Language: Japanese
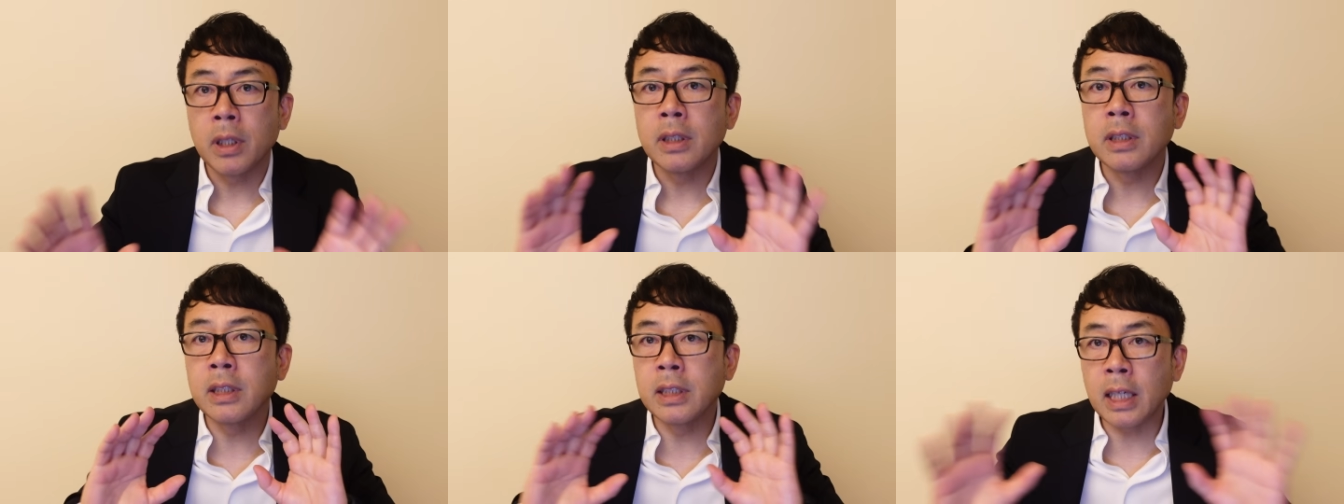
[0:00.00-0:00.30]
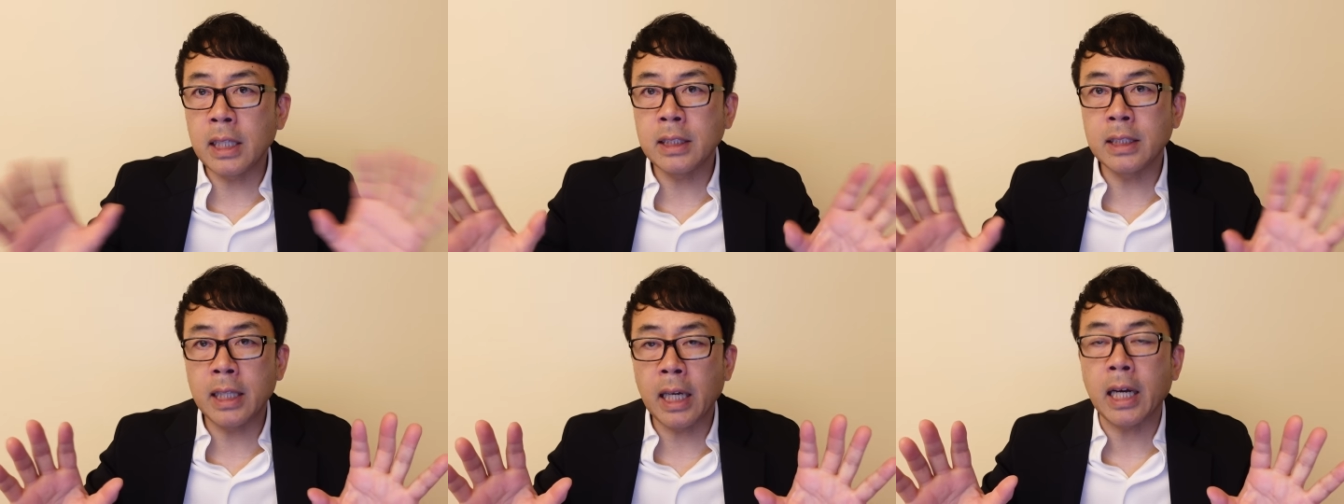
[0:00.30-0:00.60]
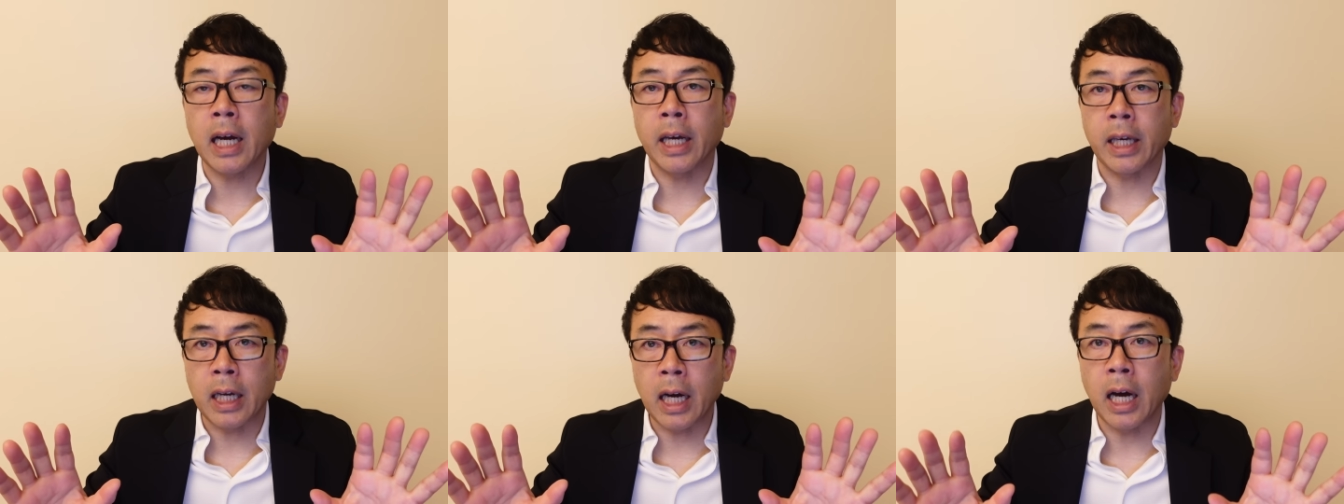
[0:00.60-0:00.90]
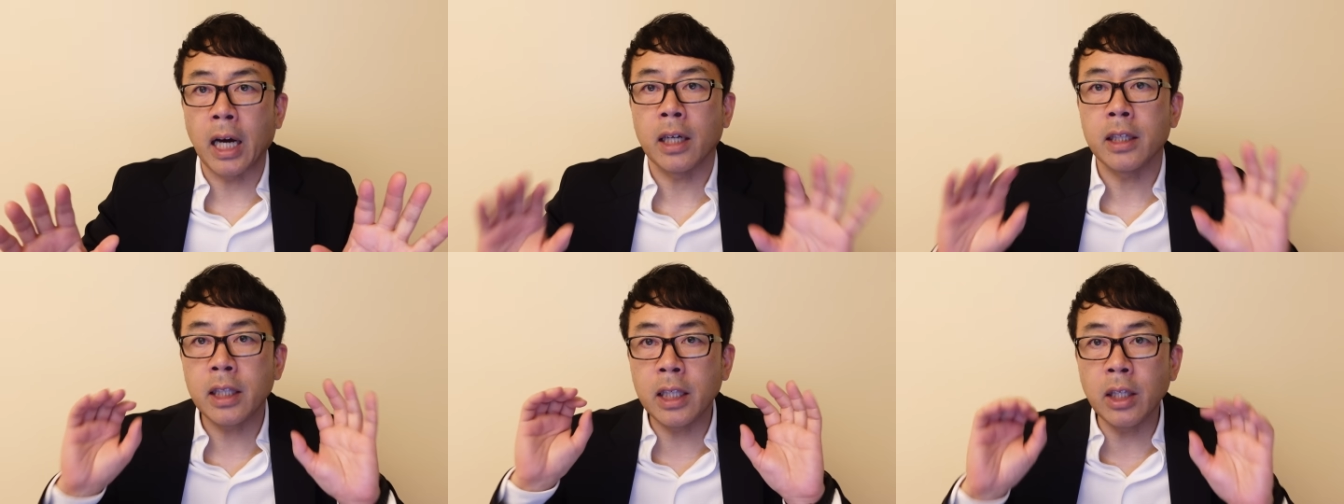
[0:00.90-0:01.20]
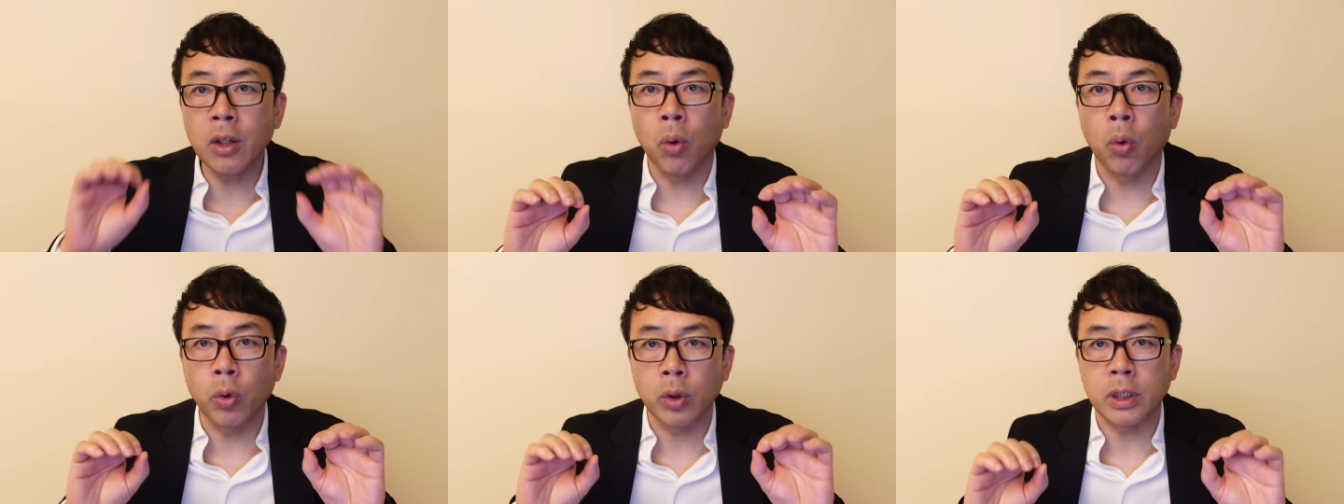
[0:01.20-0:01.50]
全世界が
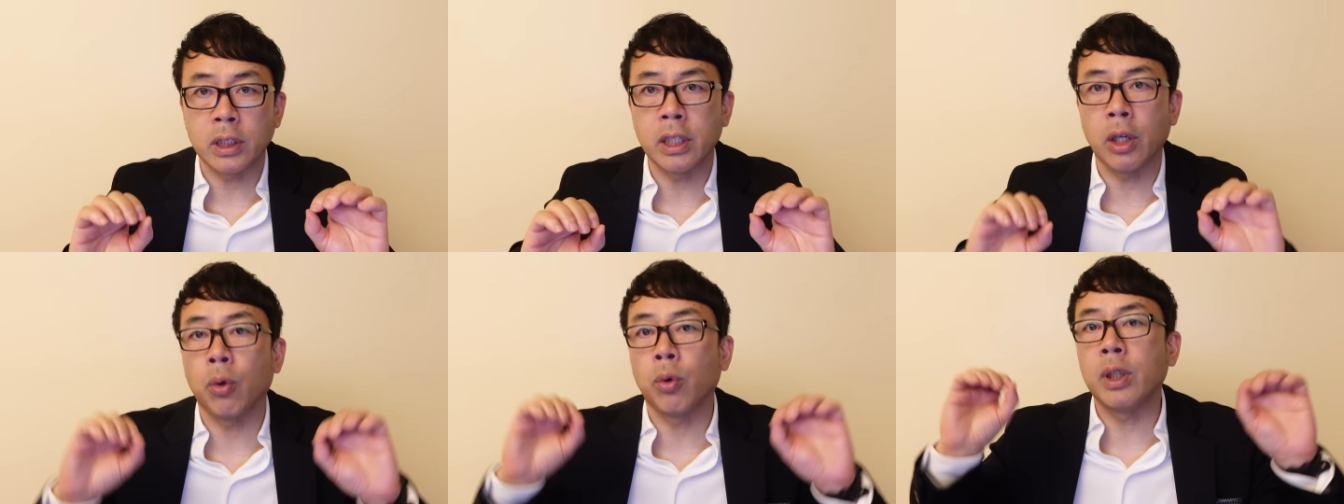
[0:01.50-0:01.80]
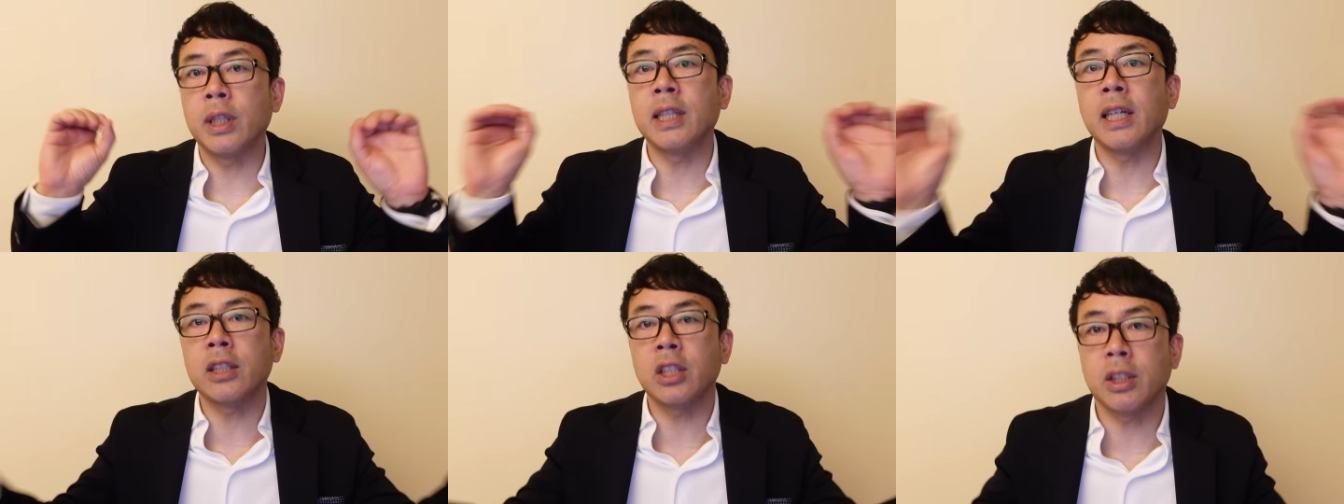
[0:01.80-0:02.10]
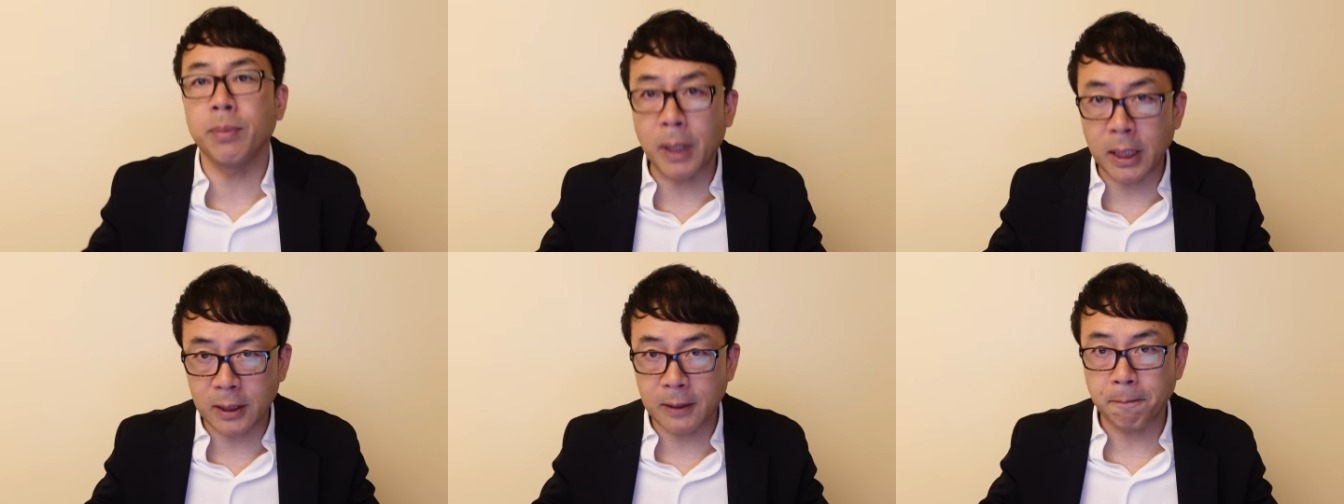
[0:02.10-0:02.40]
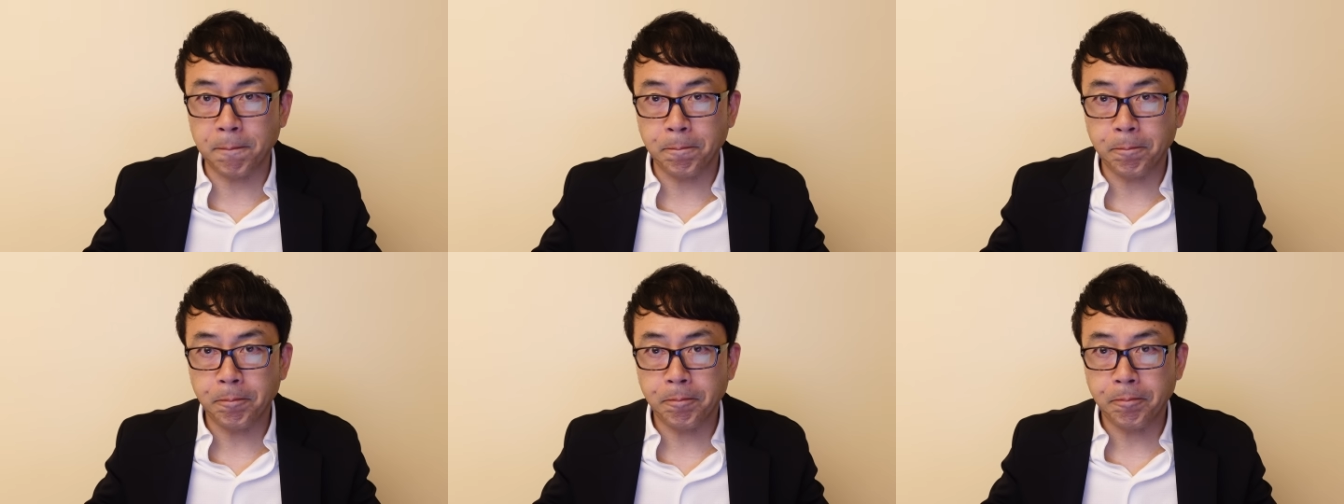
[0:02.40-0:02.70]
金本位制を離脱します。